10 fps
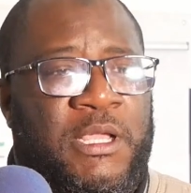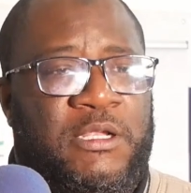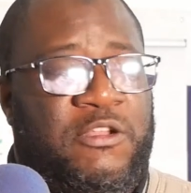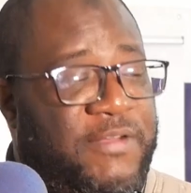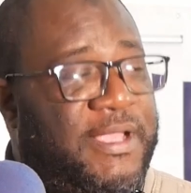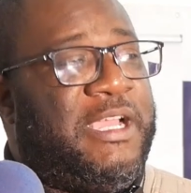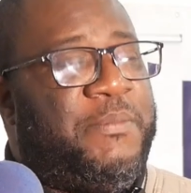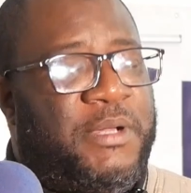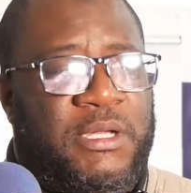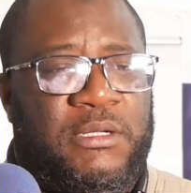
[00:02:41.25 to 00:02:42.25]
devant
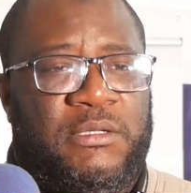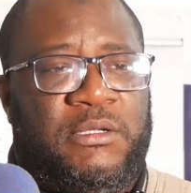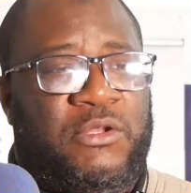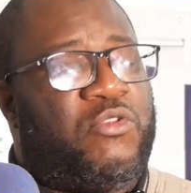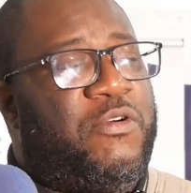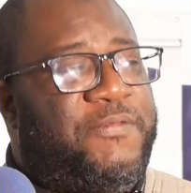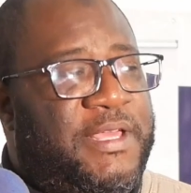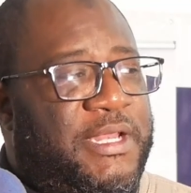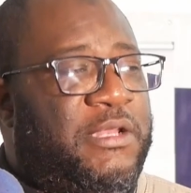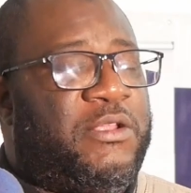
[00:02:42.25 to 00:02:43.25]
également leurs
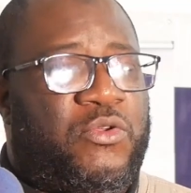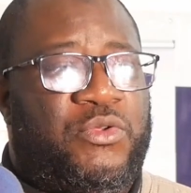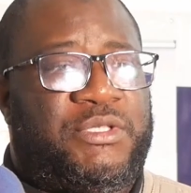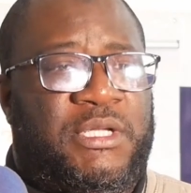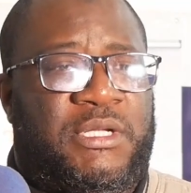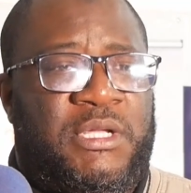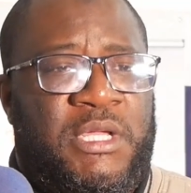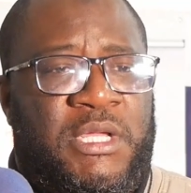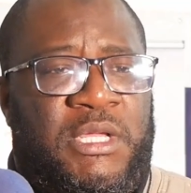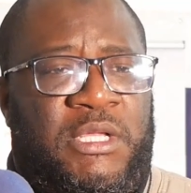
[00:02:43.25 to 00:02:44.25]
confrères et leurs consoeurs.
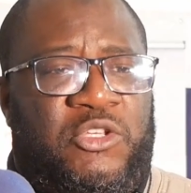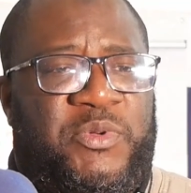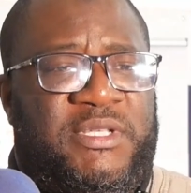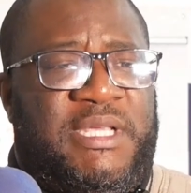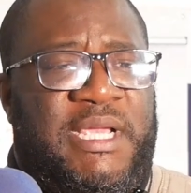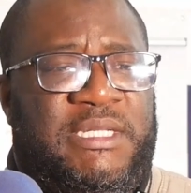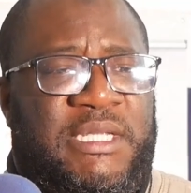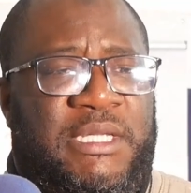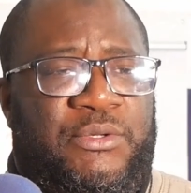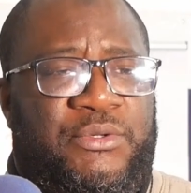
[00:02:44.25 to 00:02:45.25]
Je pense que ça a
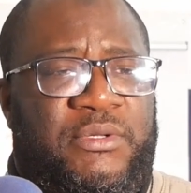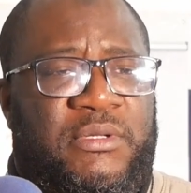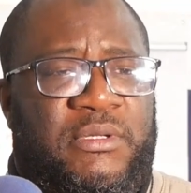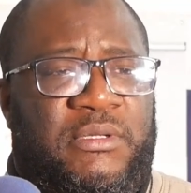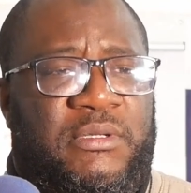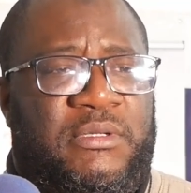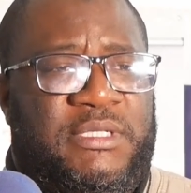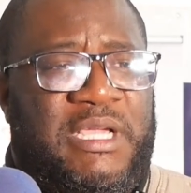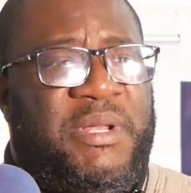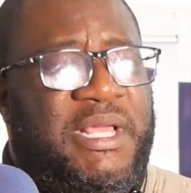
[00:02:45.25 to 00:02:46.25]
été un
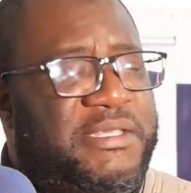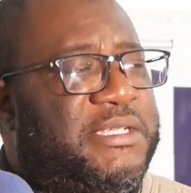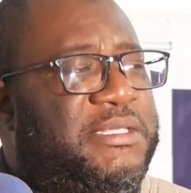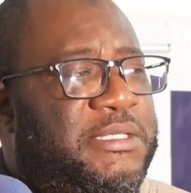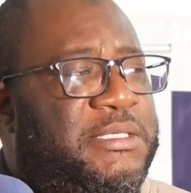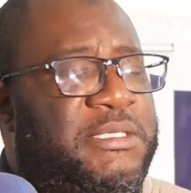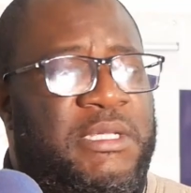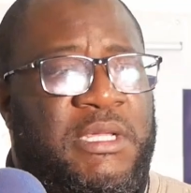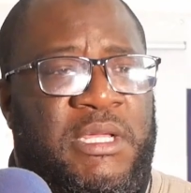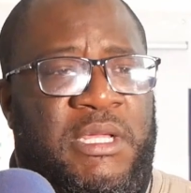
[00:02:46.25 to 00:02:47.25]
très bel exercice.
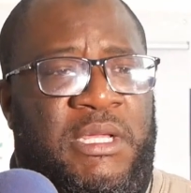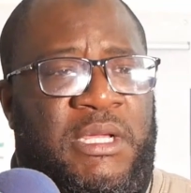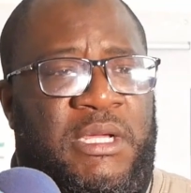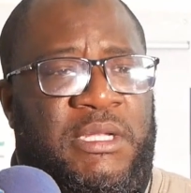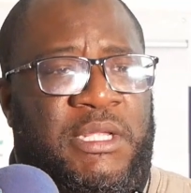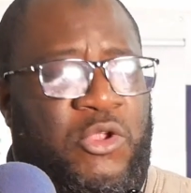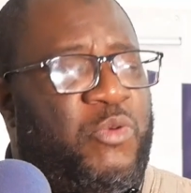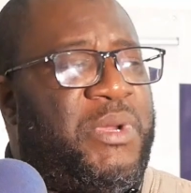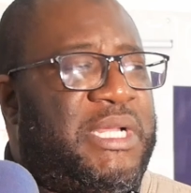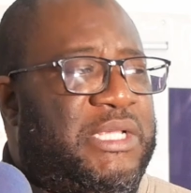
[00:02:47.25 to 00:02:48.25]
des
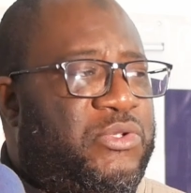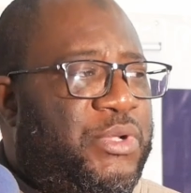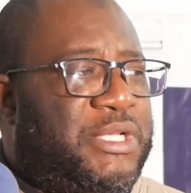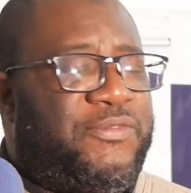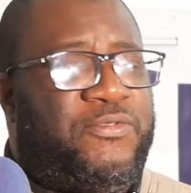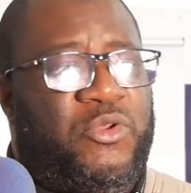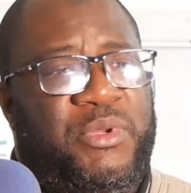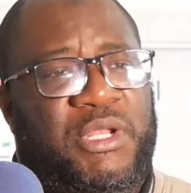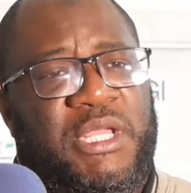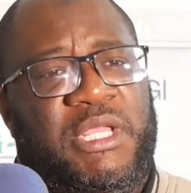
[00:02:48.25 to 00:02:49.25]
recommandations ont été
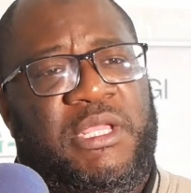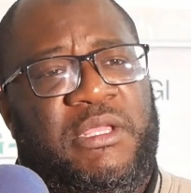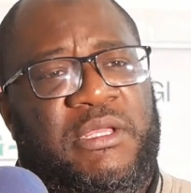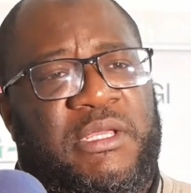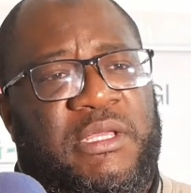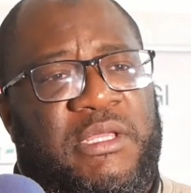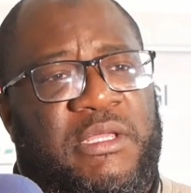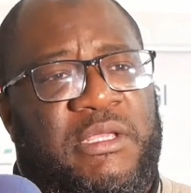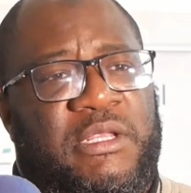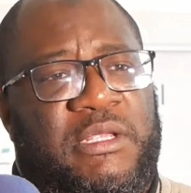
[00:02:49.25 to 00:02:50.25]
formulées.
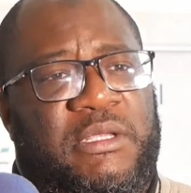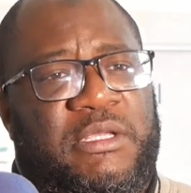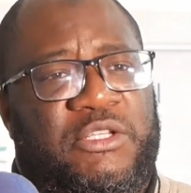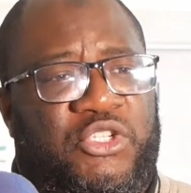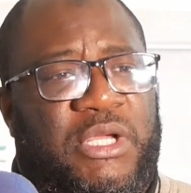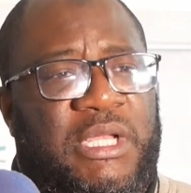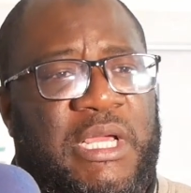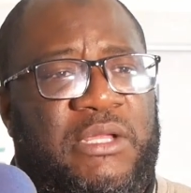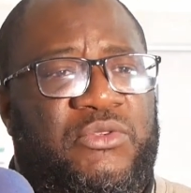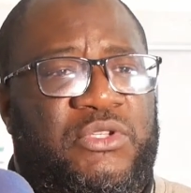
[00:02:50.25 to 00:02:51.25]
Et,
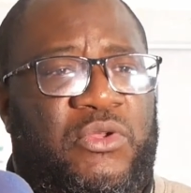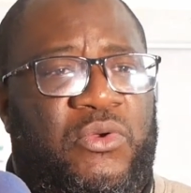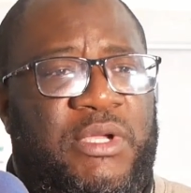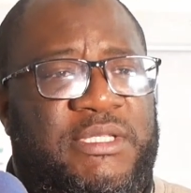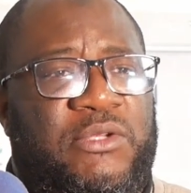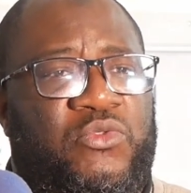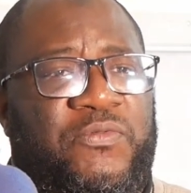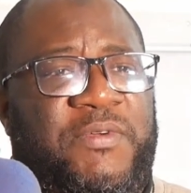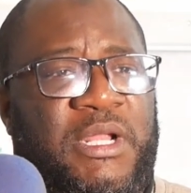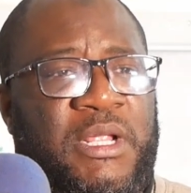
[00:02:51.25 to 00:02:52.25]
Inch'Allah, nous allons essayer de tout
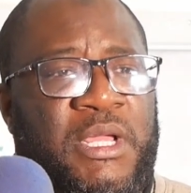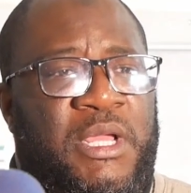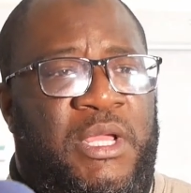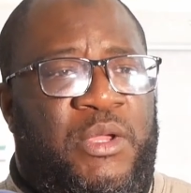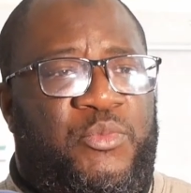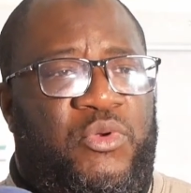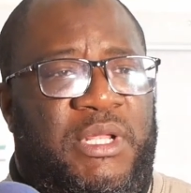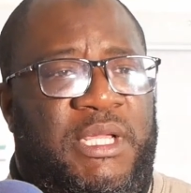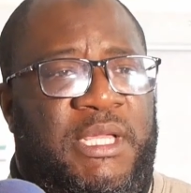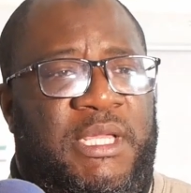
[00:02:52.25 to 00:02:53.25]
faire pour
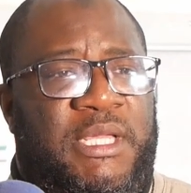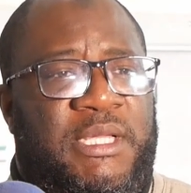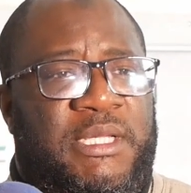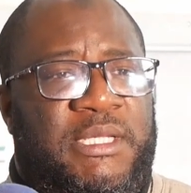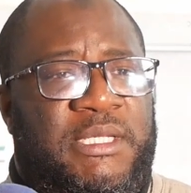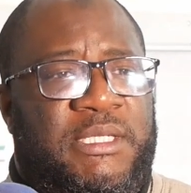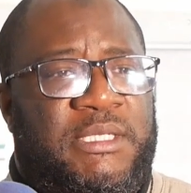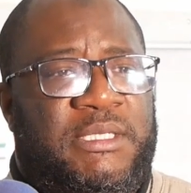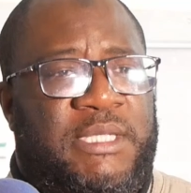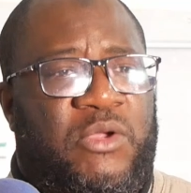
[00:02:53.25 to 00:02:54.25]
les
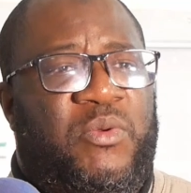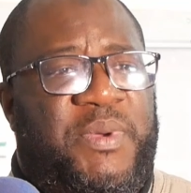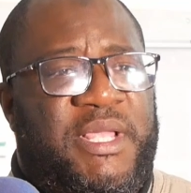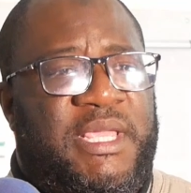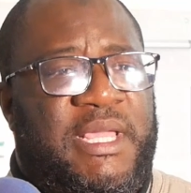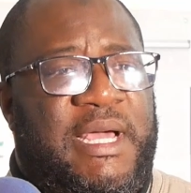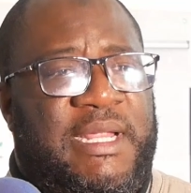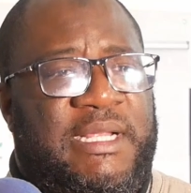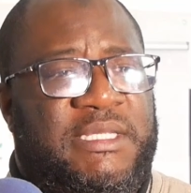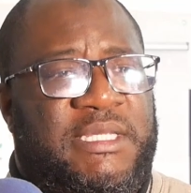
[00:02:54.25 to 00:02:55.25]
accompagner à
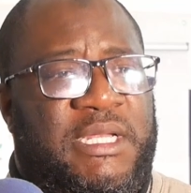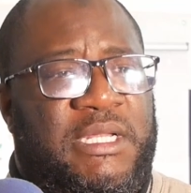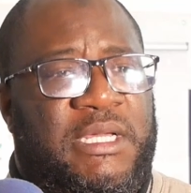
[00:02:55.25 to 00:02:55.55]
réaliser